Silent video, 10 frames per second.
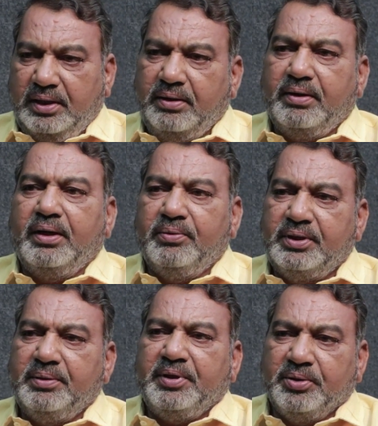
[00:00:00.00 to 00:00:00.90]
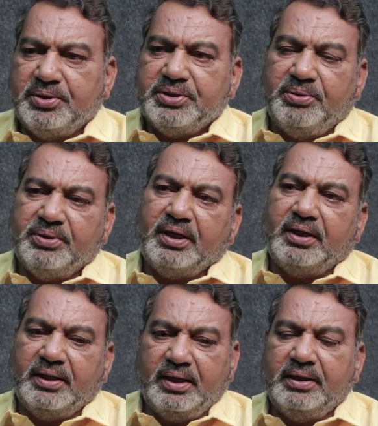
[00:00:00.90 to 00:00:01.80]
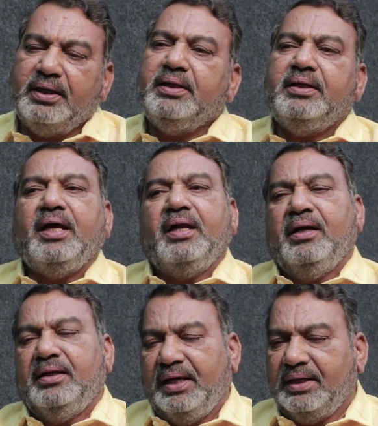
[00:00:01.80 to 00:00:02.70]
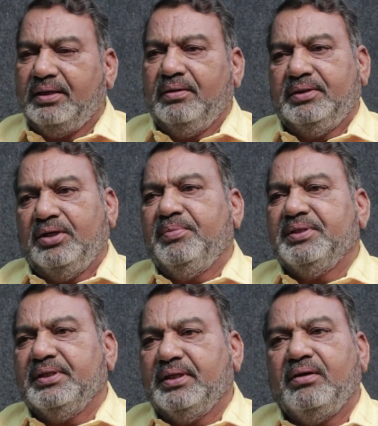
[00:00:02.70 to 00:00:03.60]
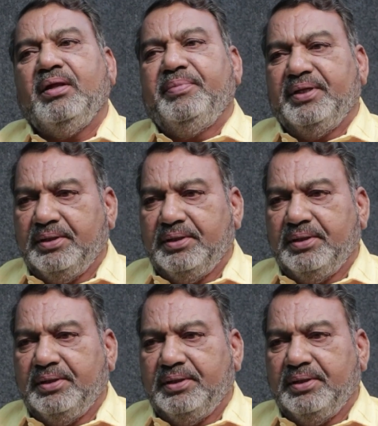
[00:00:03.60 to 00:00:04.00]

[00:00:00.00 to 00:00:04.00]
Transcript: ఎవరైనా ఉంటే మీ నోటీస్లో ఉంటారు కదా అని అంటే డైరెక్టర్ తరుణ్ భాస్కర్ గారు నా పేరు